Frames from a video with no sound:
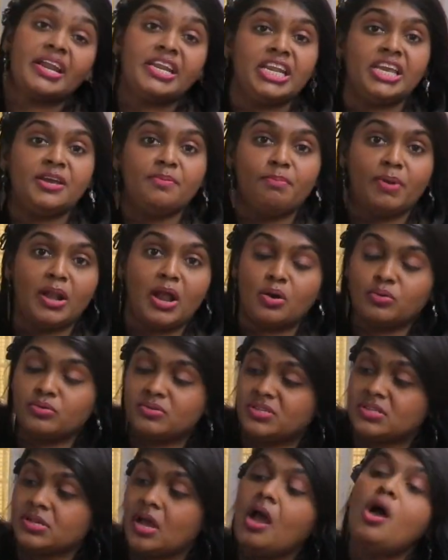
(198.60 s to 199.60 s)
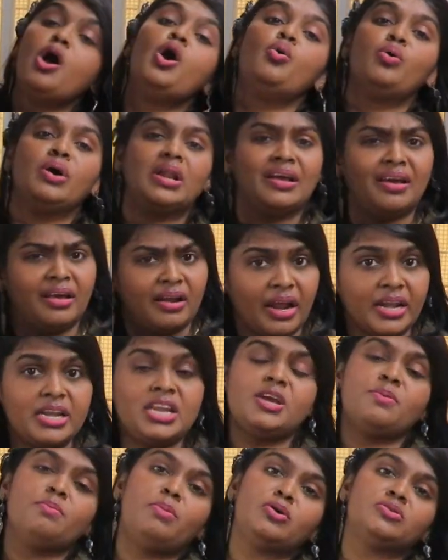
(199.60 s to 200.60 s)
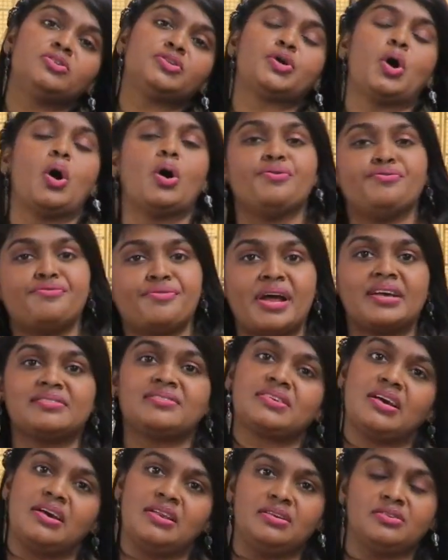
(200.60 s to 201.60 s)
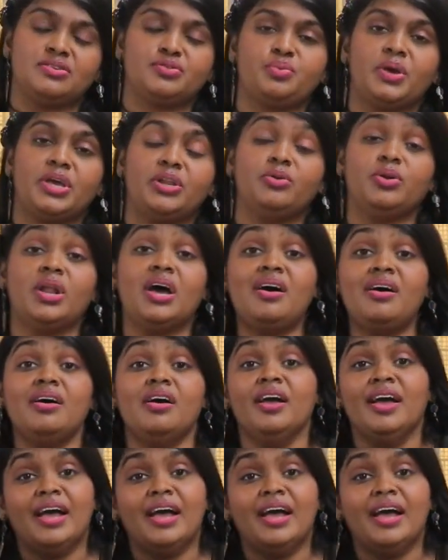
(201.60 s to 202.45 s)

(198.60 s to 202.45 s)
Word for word: ரன்னிங் ப்ளவுஸ் உங்களுக்கு ரன்னிங் ப்ளவுஸ் கான்ட்ராஸ்ட் கலர்ஸ் வேணும்னா